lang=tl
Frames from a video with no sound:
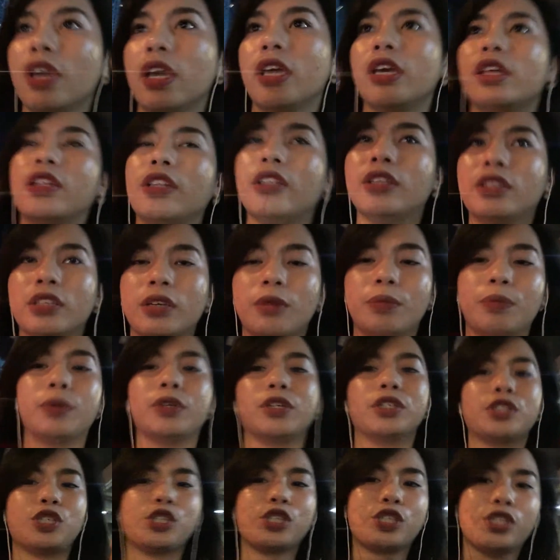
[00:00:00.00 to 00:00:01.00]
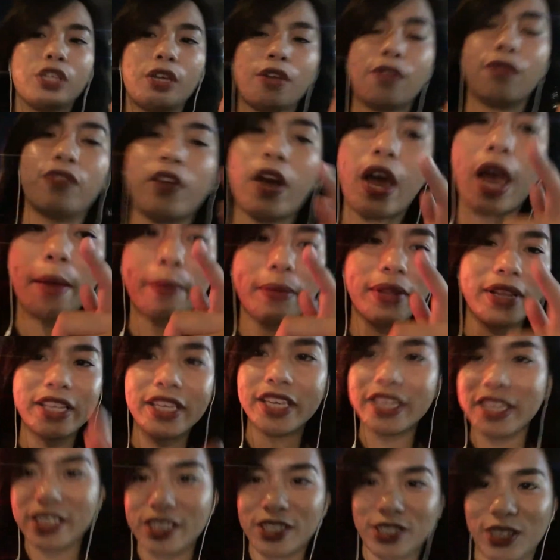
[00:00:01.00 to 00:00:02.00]
and sa purchasing
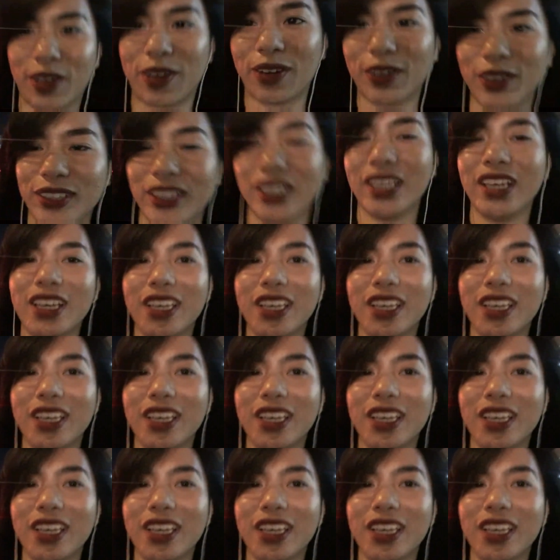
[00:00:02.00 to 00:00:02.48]
family. Charot.